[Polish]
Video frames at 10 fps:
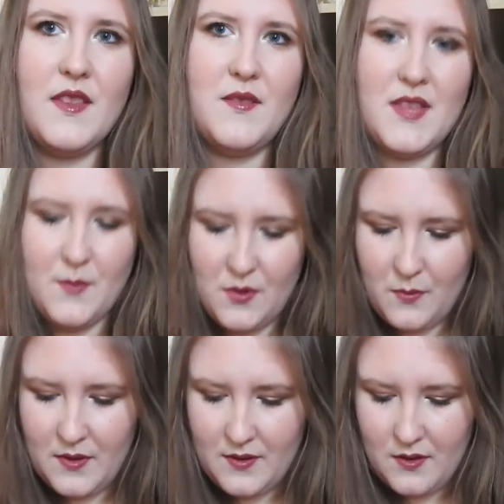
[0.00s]
Nie wzięłam
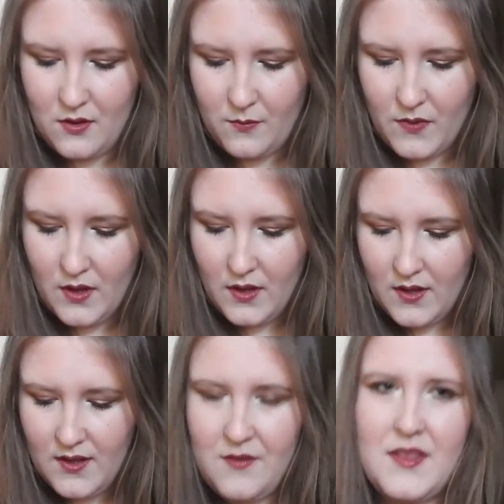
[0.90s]
sobie nic do
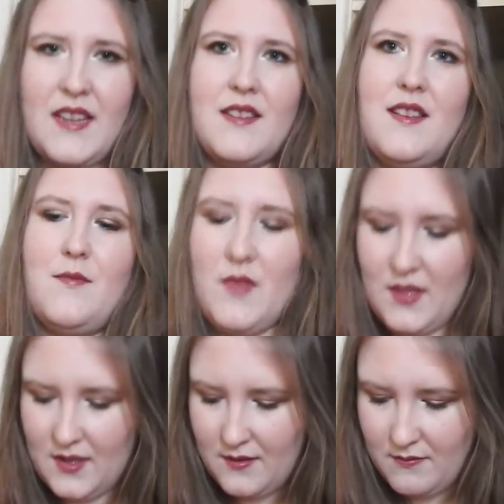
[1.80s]
e, wytarcia.
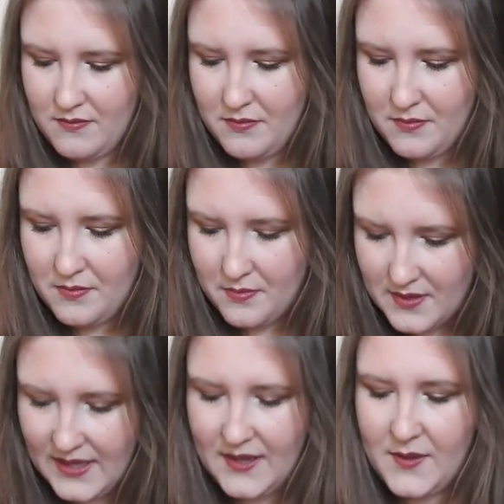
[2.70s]
E,
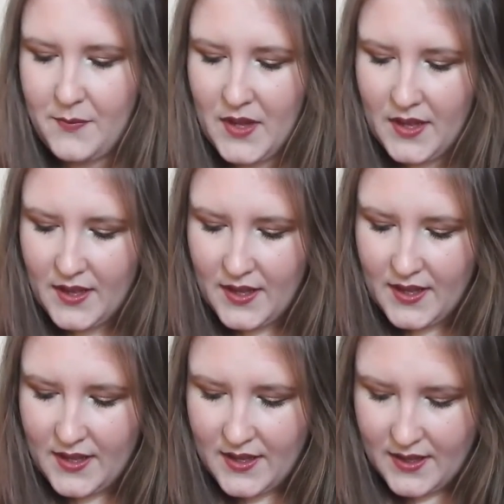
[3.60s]
tak.
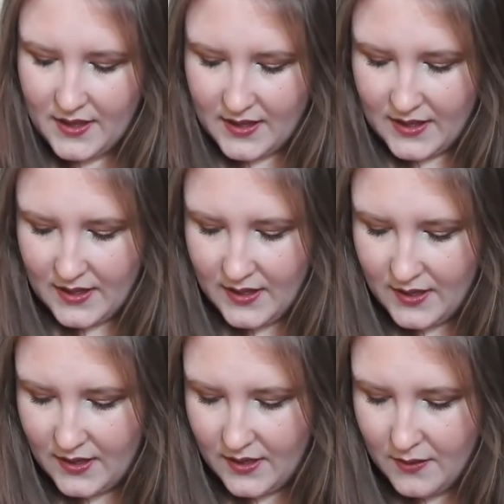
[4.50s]
E,
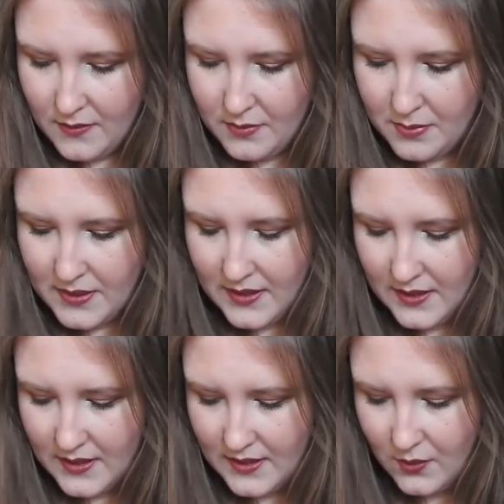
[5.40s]

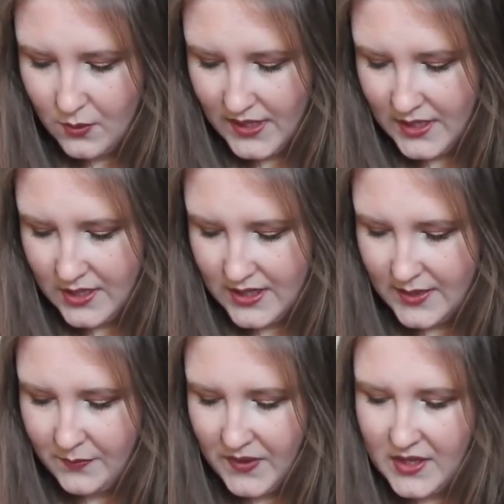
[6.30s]
co tu
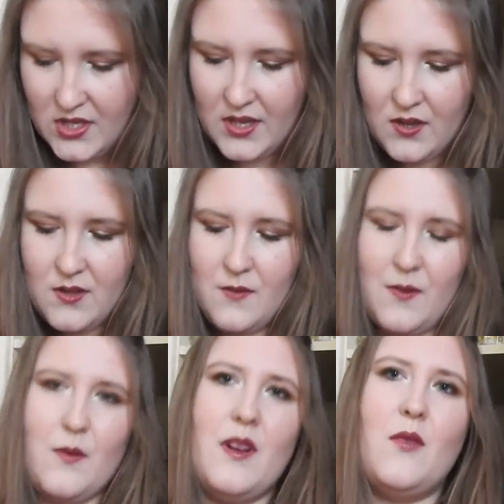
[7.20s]
jeszcze? Jeżeli chodzi
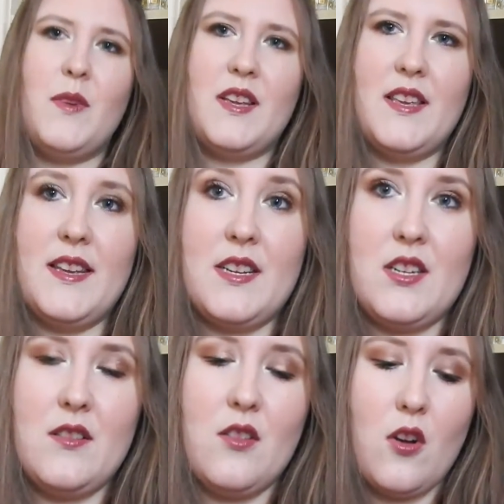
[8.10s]
w ogóle o
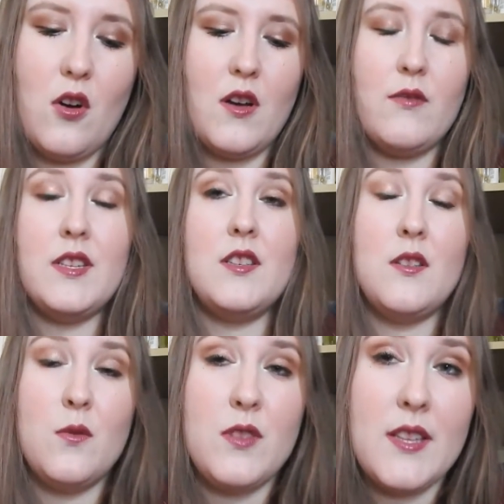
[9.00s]
makijaże, to
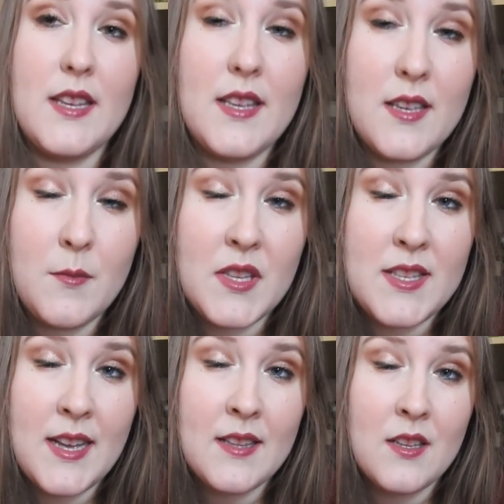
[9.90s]
właśnie różne takie
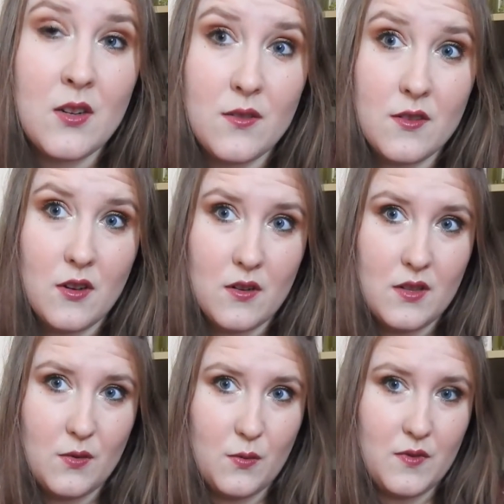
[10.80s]
miedziane,
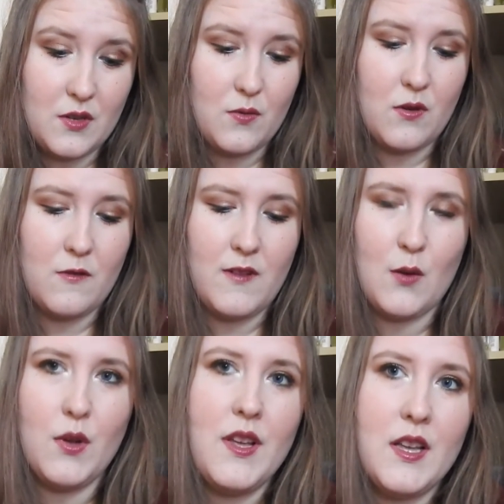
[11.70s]
rozgold głównie
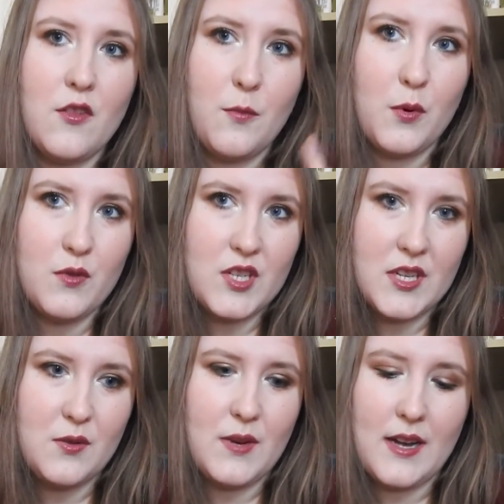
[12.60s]
królowały w
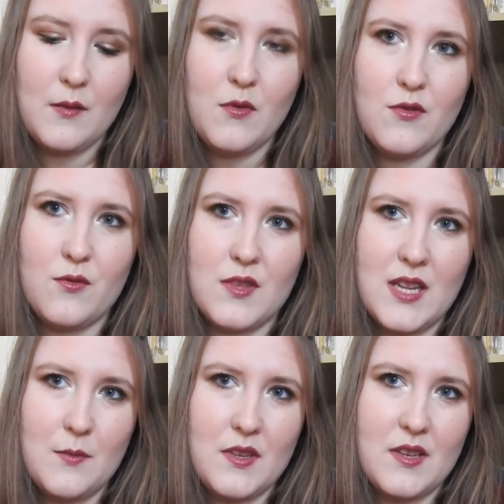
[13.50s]
połączeniu albo z
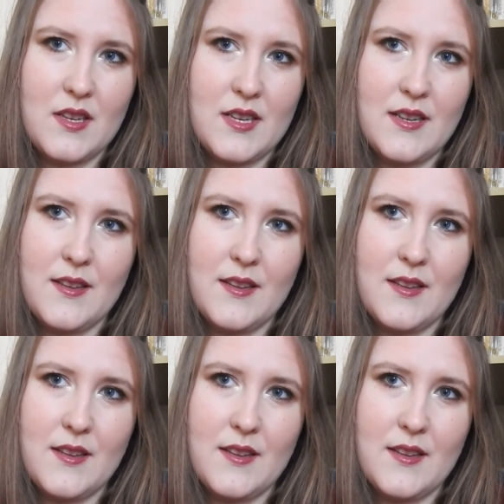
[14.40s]
ustami